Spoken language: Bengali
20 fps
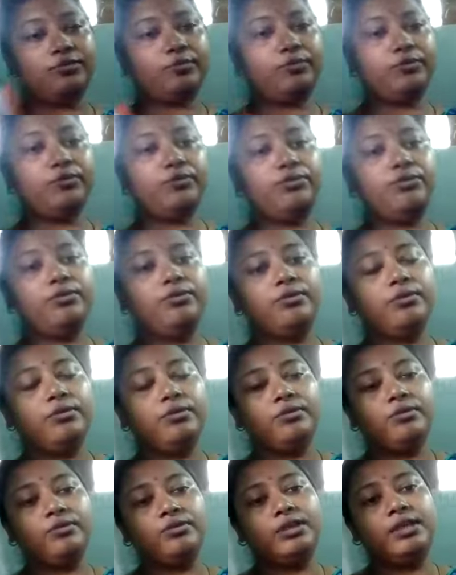পুকুর
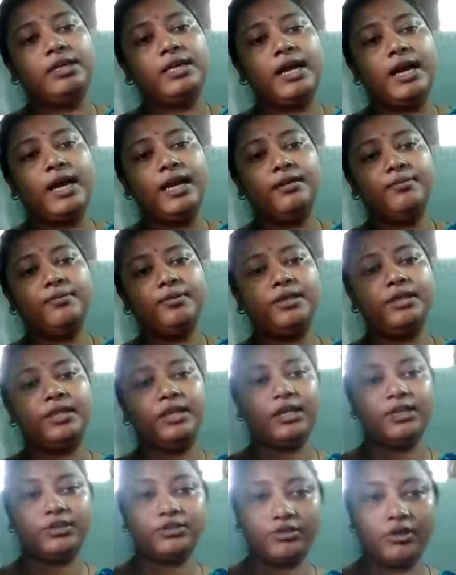নদী খাল বিল
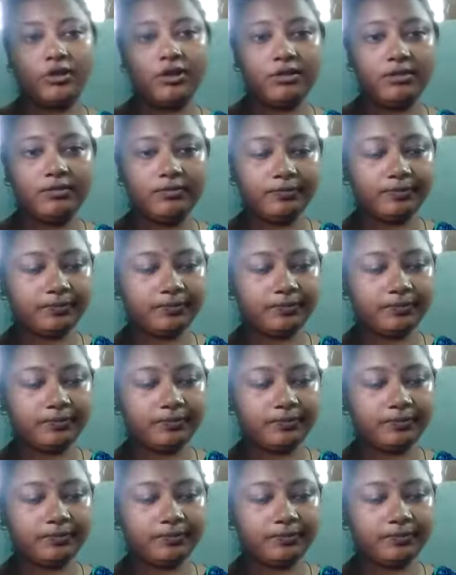থেকে জল